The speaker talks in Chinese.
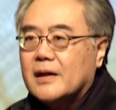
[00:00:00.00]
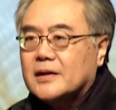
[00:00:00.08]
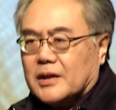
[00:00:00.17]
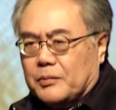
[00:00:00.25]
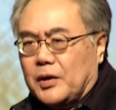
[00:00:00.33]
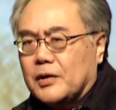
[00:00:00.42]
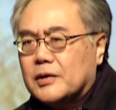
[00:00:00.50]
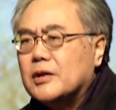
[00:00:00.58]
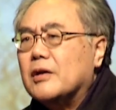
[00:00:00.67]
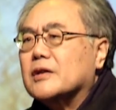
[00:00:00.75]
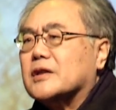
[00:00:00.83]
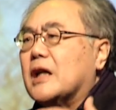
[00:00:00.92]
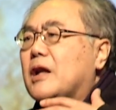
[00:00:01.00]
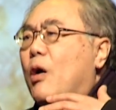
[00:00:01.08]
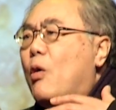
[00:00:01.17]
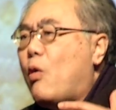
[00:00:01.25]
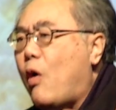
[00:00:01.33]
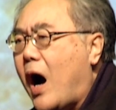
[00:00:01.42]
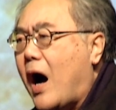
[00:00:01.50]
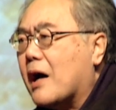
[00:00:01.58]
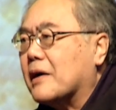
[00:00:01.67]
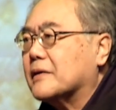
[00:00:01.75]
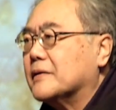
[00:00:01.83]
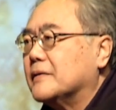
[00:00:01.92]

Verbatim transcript: 什么？神的话